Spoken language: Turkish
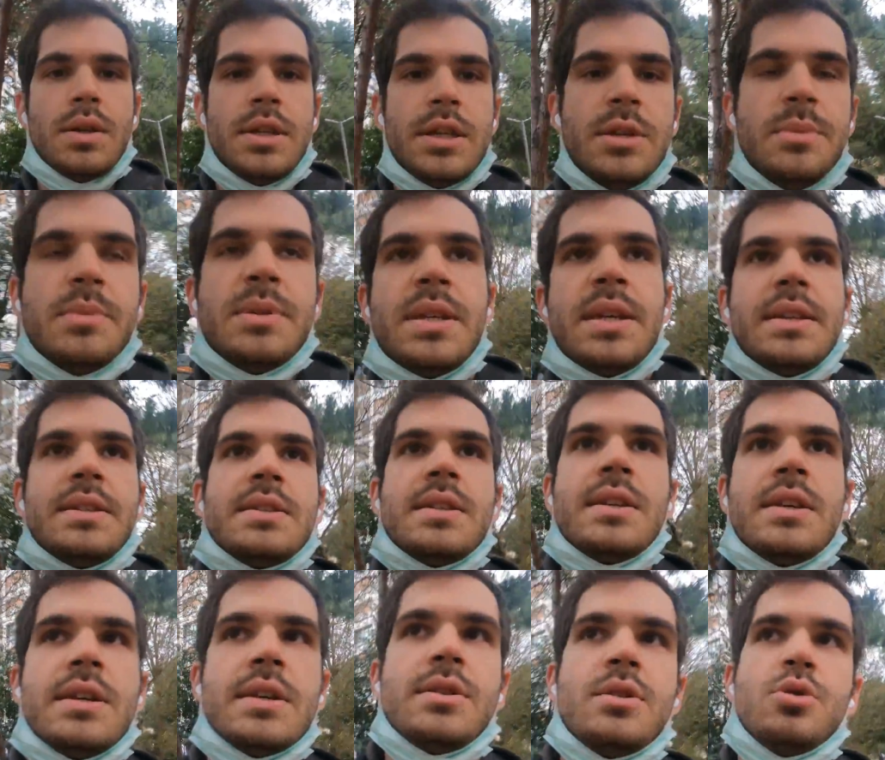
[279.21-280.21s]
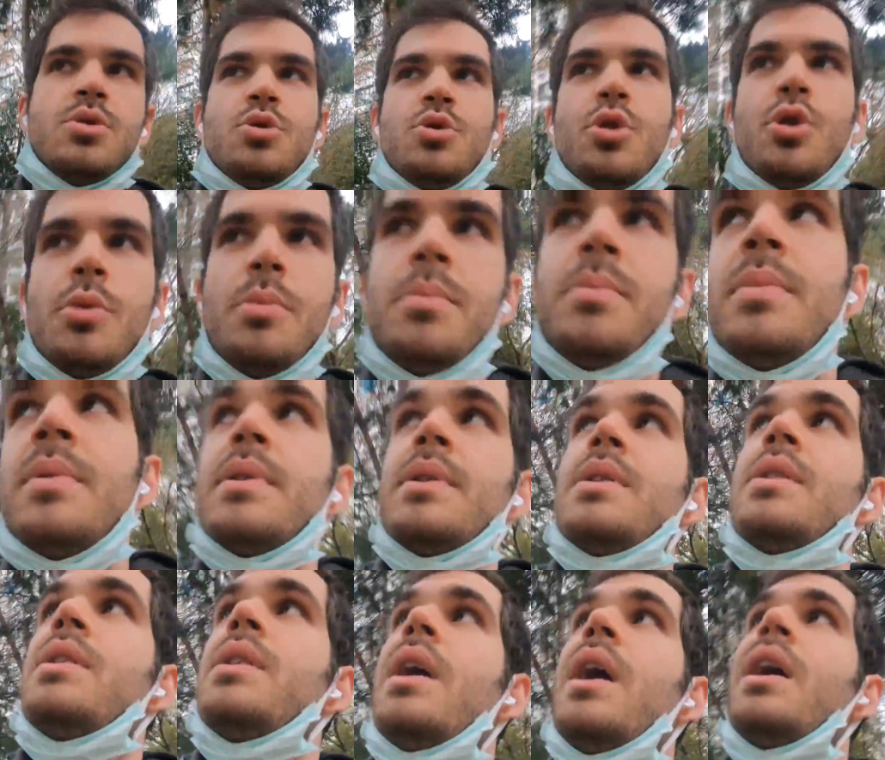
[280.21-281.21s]
28 dakikadır yürüyorum.
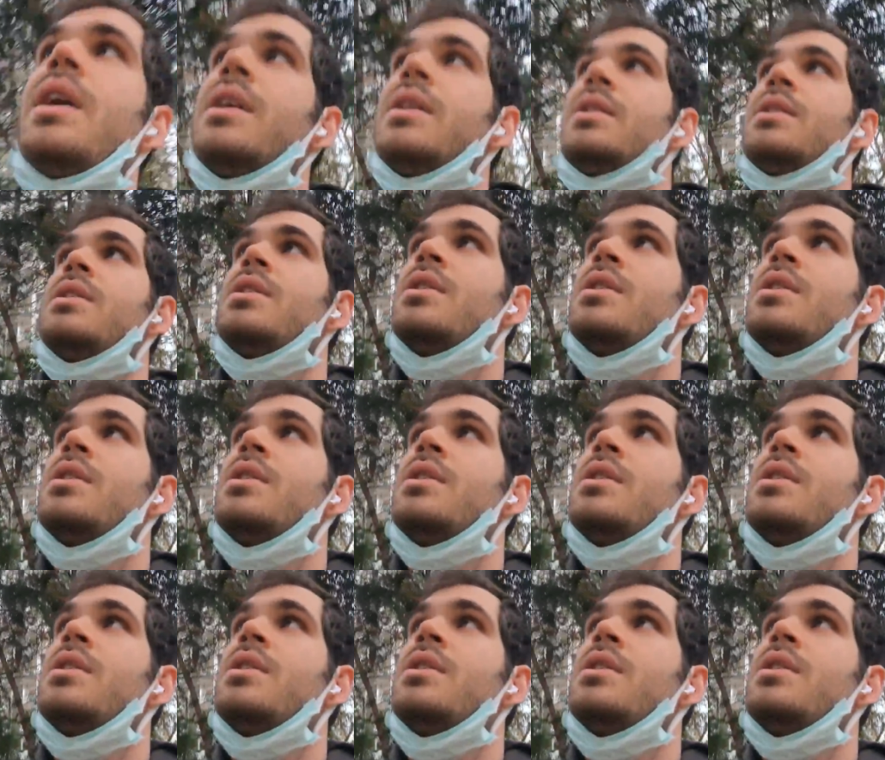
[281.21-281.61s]
Ee,